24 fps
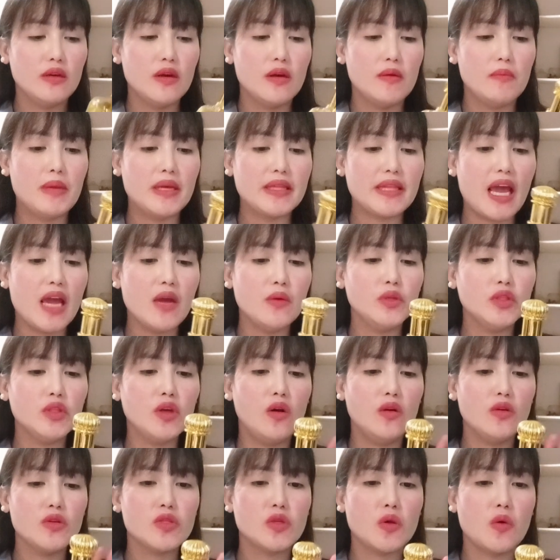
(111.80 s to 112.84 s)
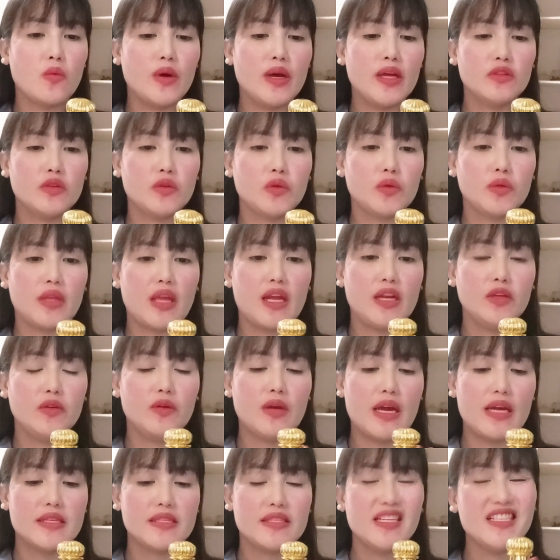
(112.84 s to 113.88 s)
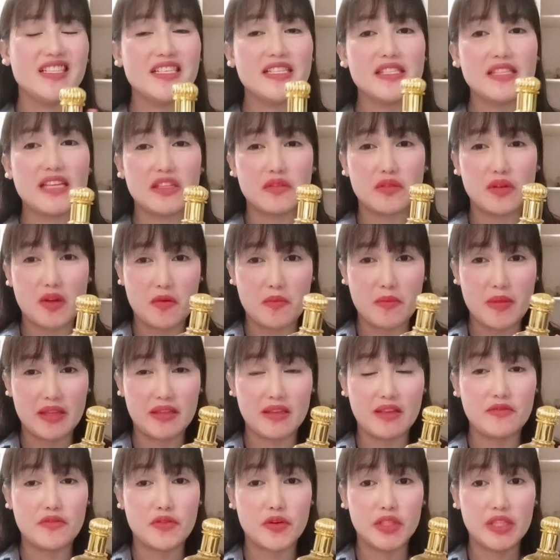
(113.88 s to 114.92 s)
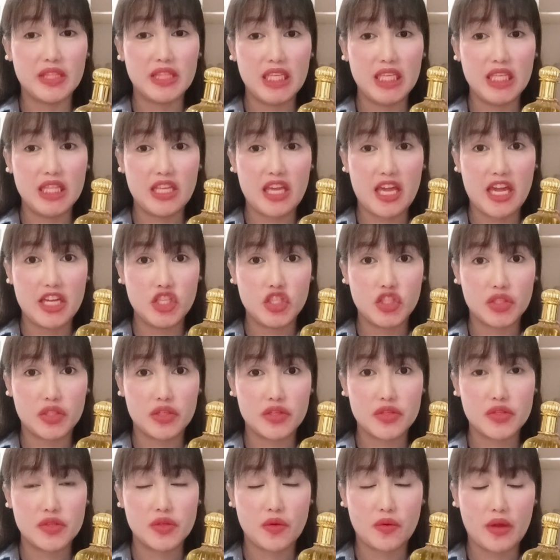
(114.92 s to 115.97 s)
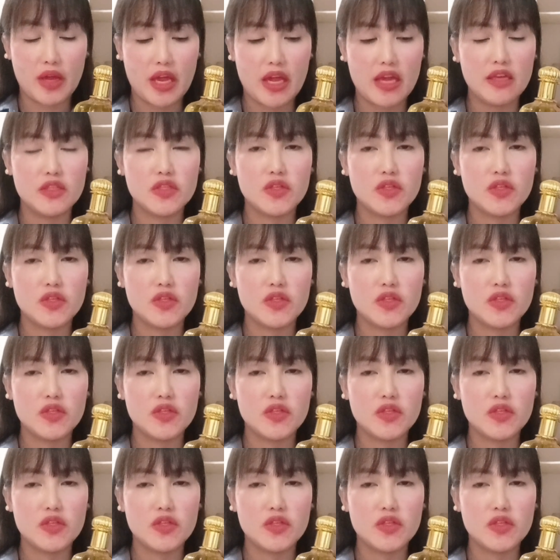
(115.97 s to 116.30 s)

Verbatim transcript: But I would also want to tell you guys, this is not recommended for teenagers, okay?